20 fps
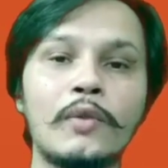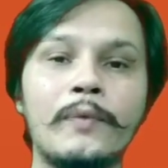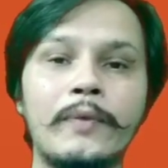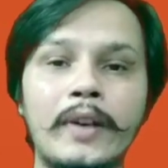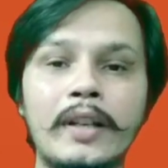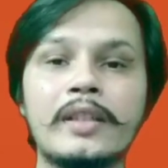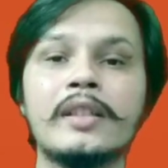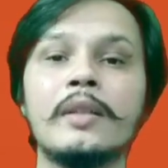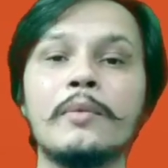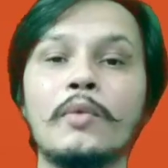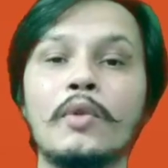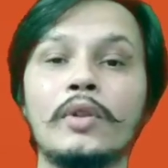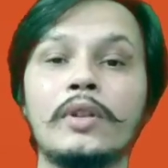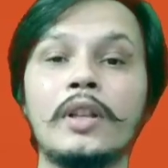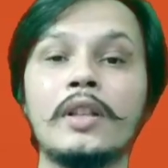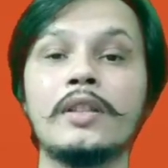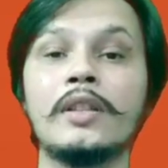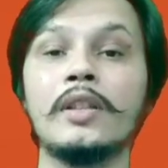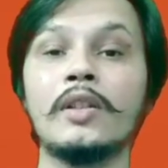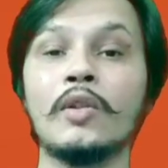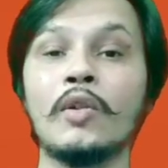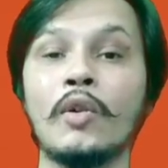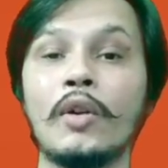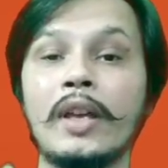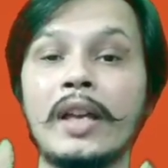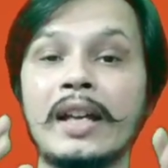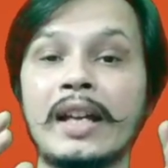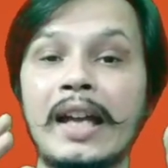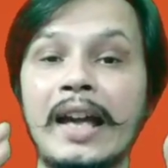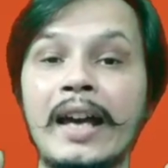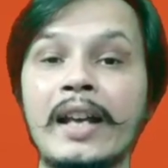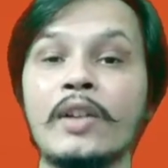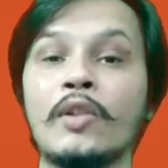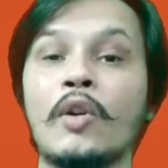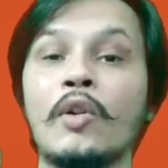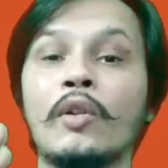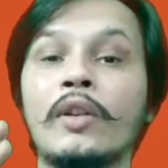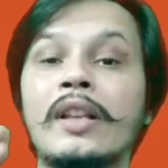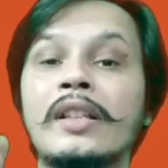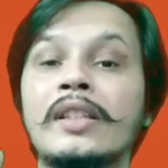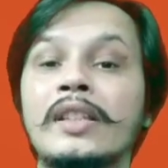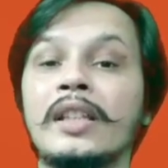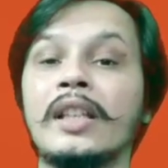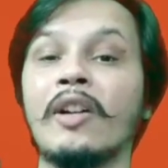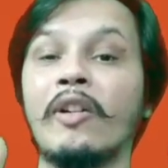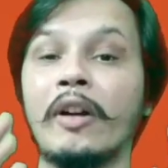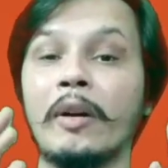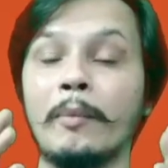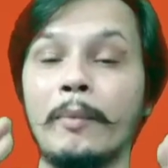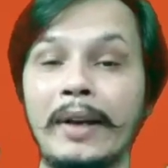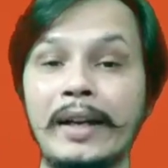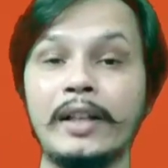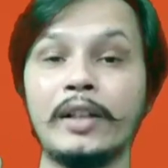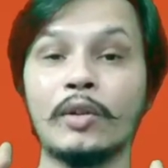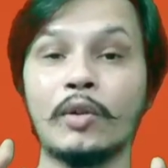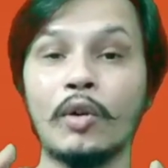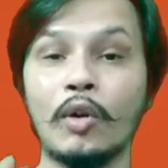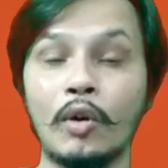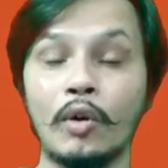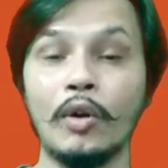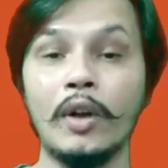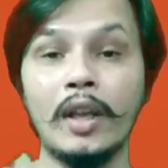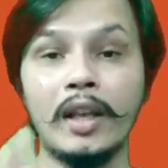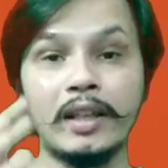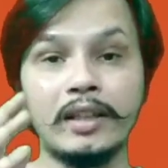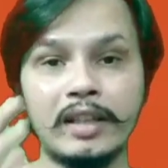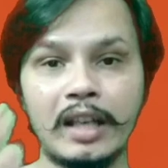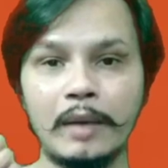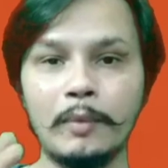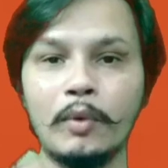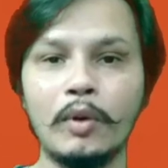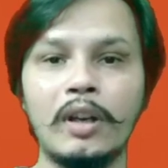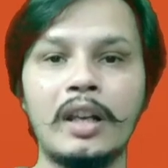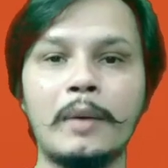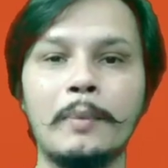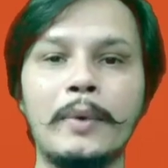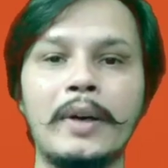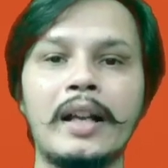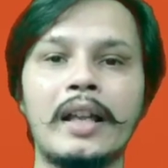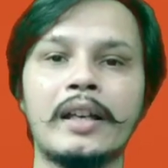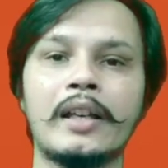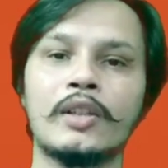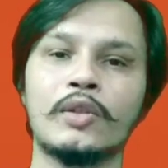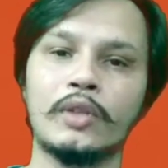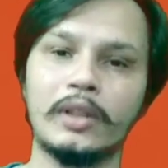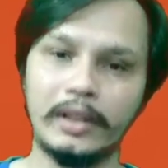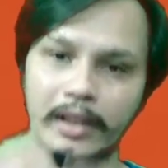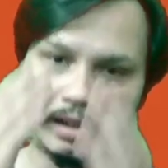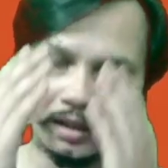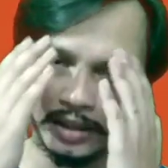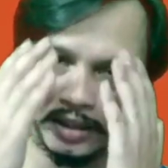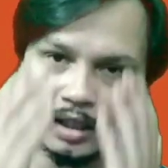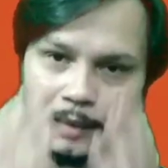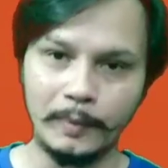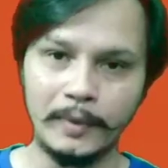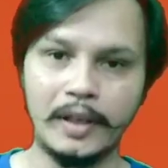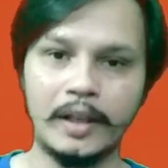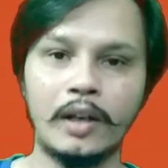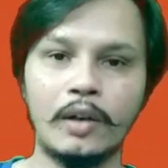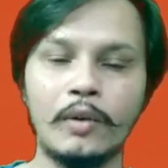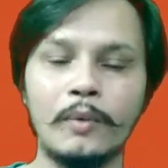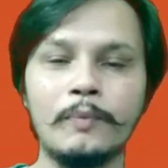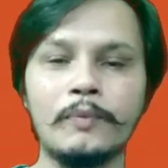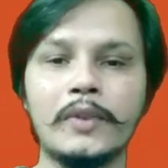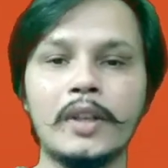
जो फिर से मोदी जी को एक गैर कांग्रेसी गवर्नमेंट को यह बोलना पड़ा कि स्वदेशी अपनाओ